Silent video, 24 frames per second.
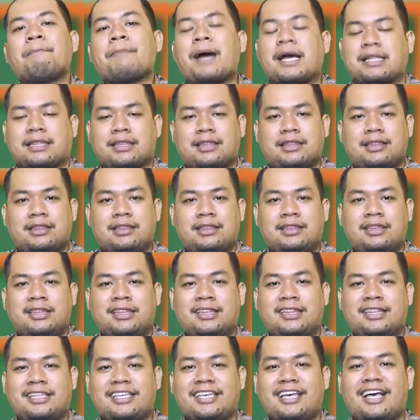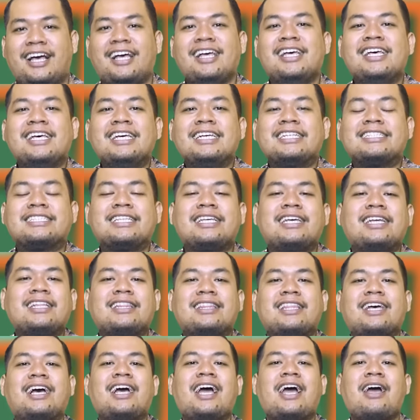4 ya
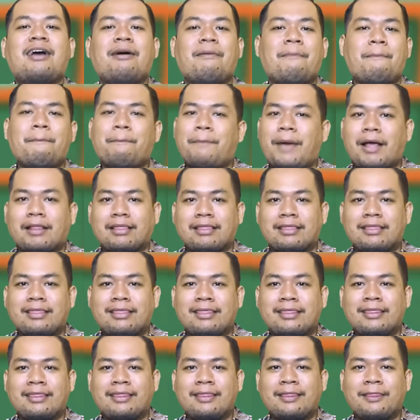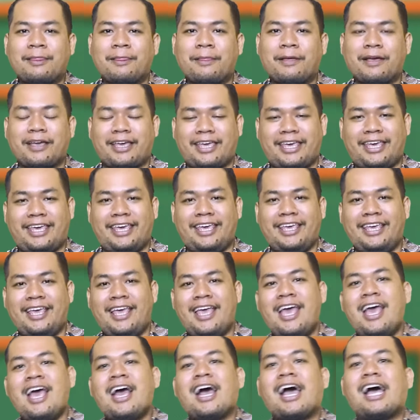setengah empat oke
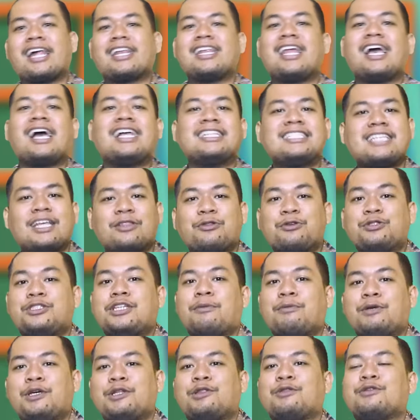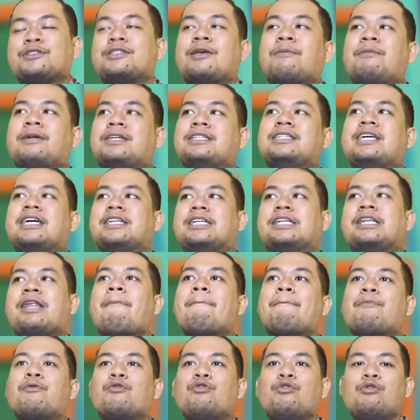karena kan satu jam itu sama dengan
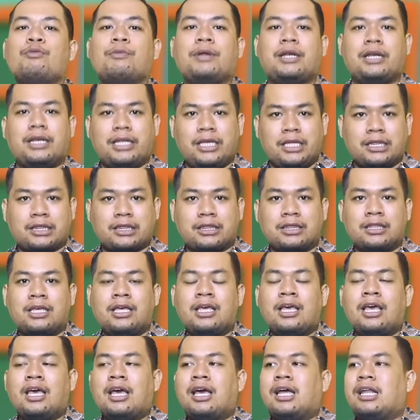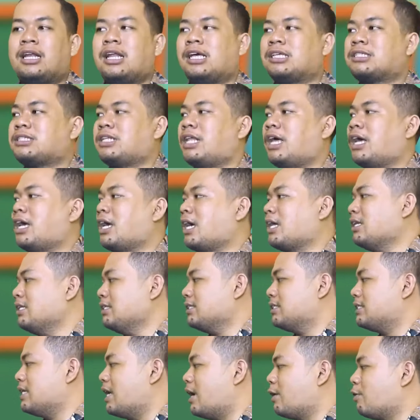60 menit nah
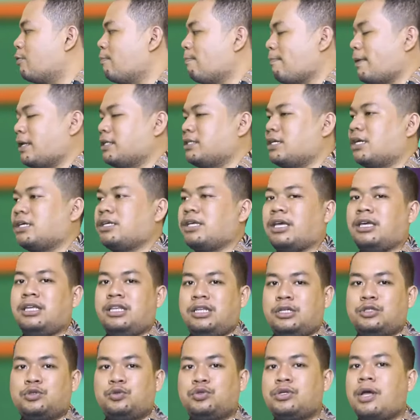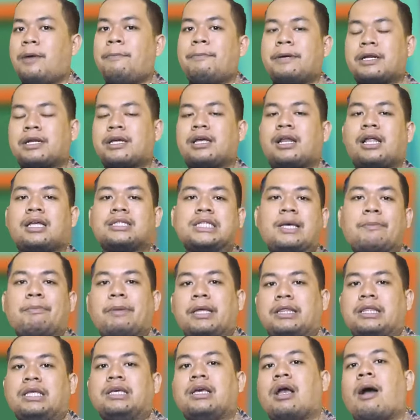sedangkan jarum panjangnya ini sudah bergerak
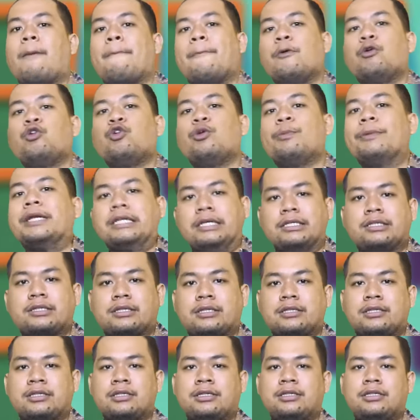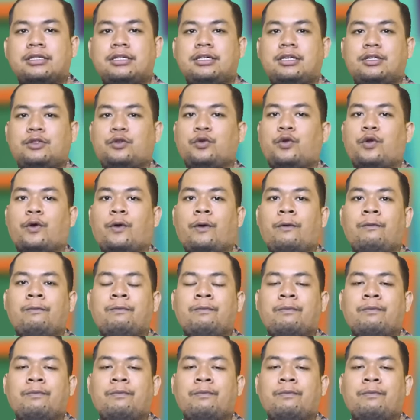sampai 30 menit gitu loh